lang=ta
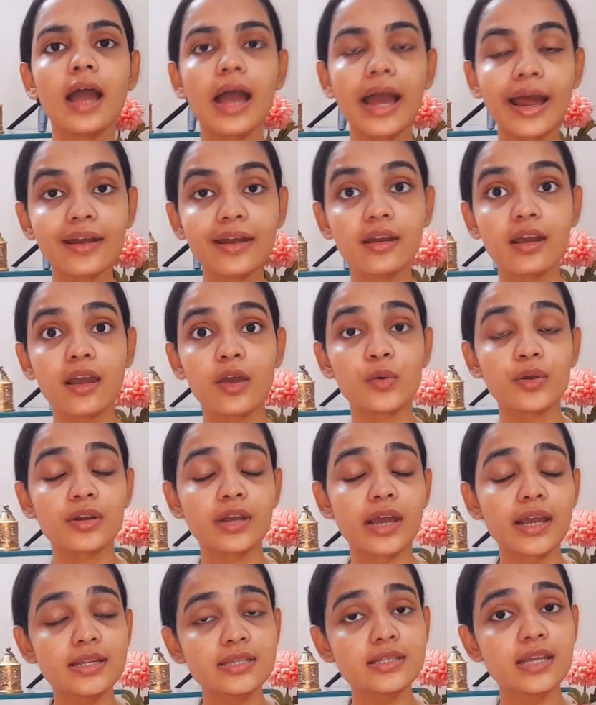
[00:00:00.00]
அண்ட் என்னோடய
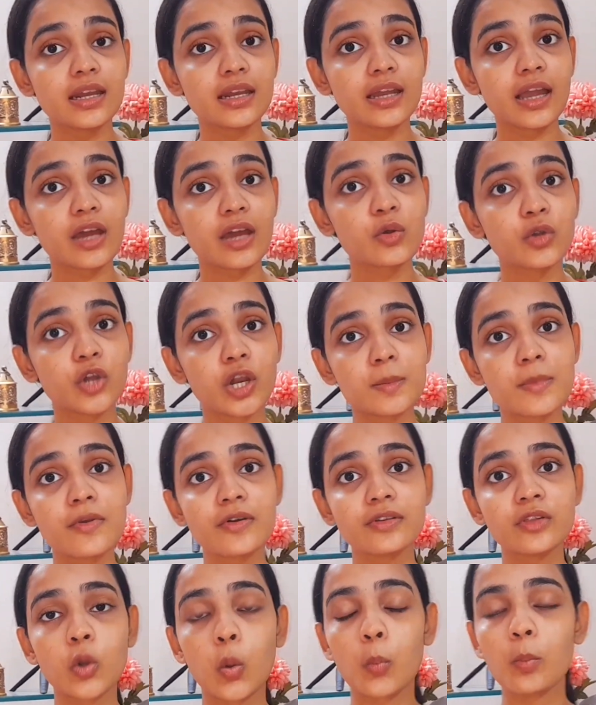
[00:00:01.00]
நைட் ஸ்கின் கேர் ரொட்டீனுமே
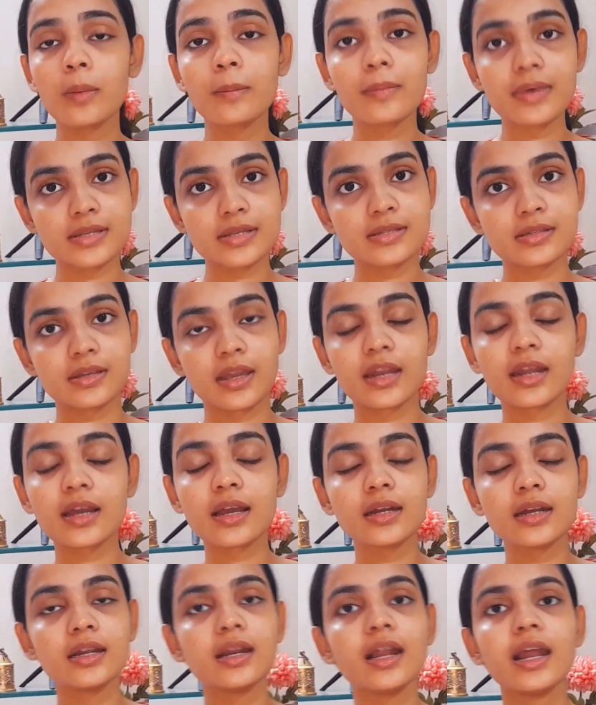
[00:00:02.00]
வந்து ரொம்ப மஸ்ட்
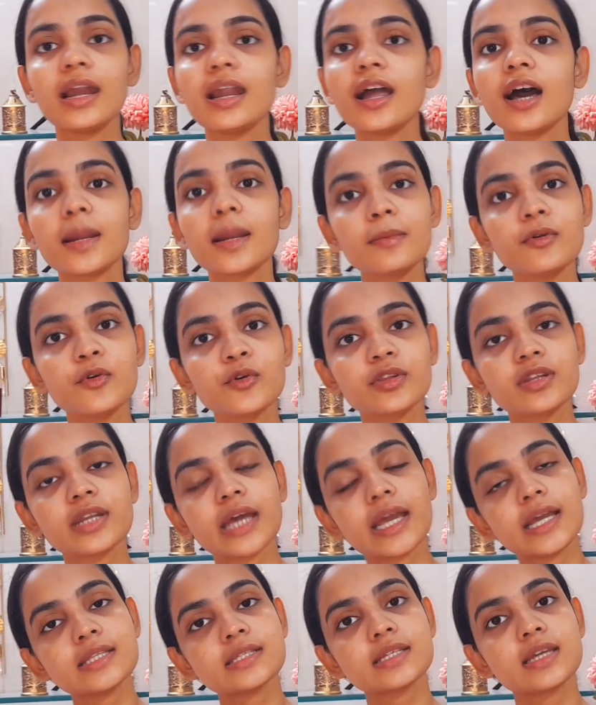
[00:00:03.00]
எனக்கு நல்ல எல்லாருமே வந்து
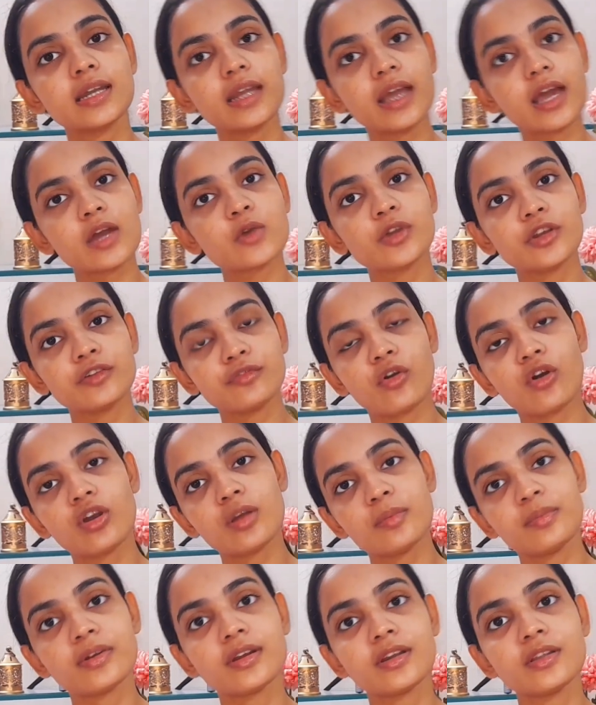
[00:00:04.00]
நைட் ஸ்கின் கேர் ரொட்டீன் ஃபாலோ
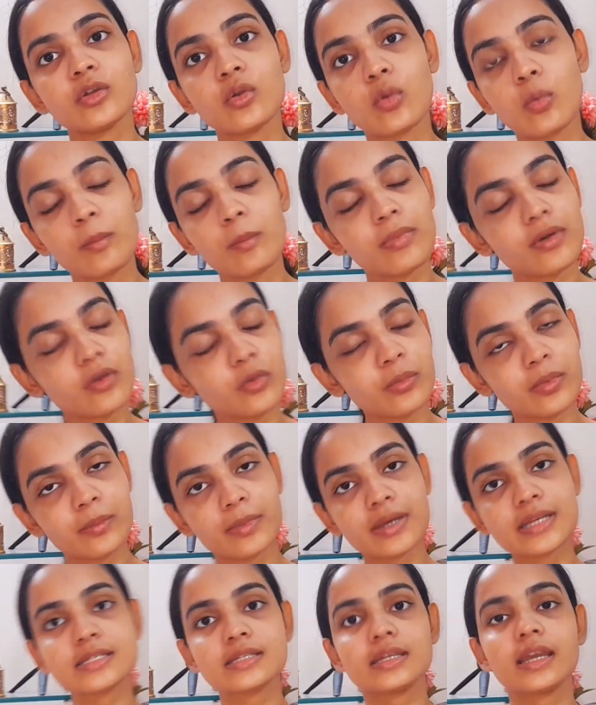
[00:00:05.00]
பண்ணுறது ரொம்ப ரொம்ப
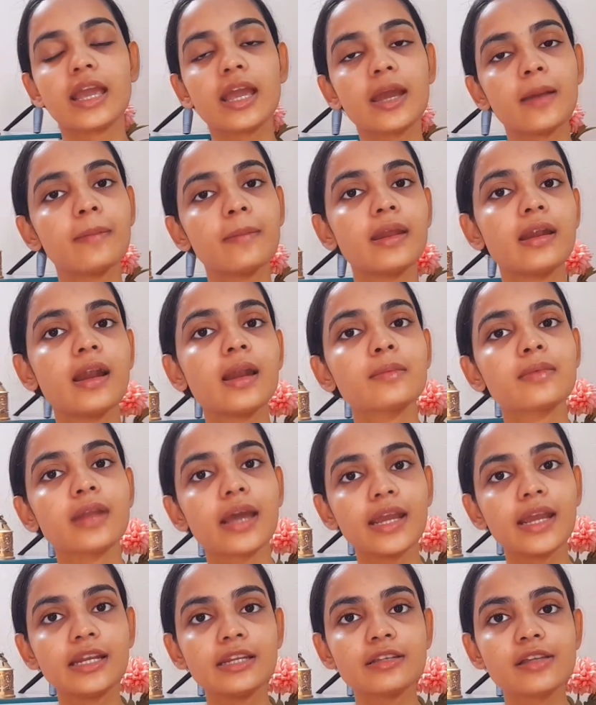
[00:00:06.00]
மஸ்ட் ஏன் அப்படின்னா நம்ம
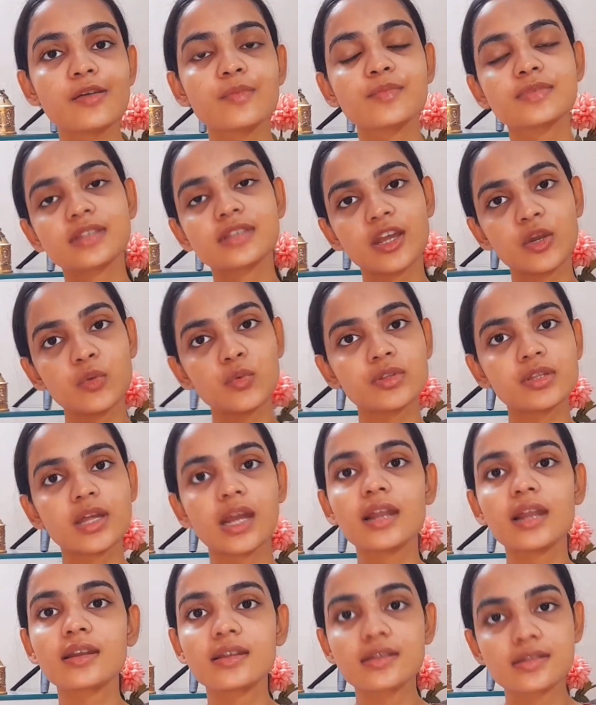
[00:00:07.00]
நைட்டு தான் நம்ம ஸ்கின் வந்து
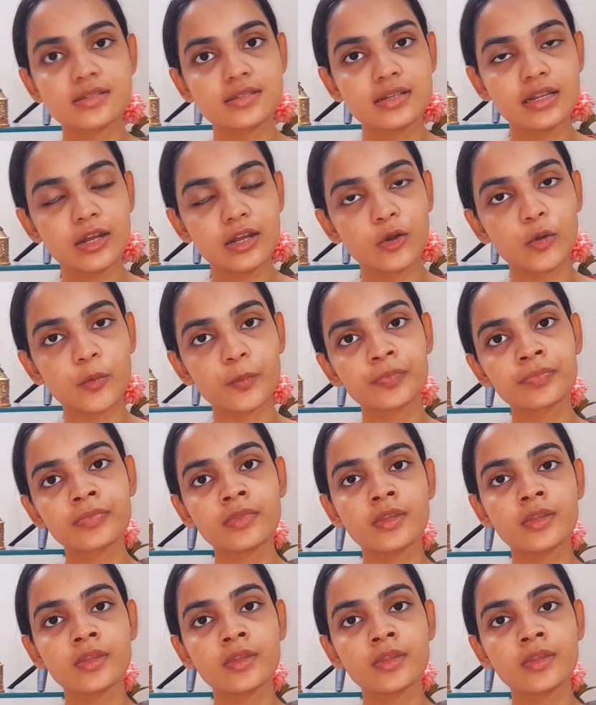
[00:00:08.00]
நல்லா ரெஸ்ட்டில் இருக்கும்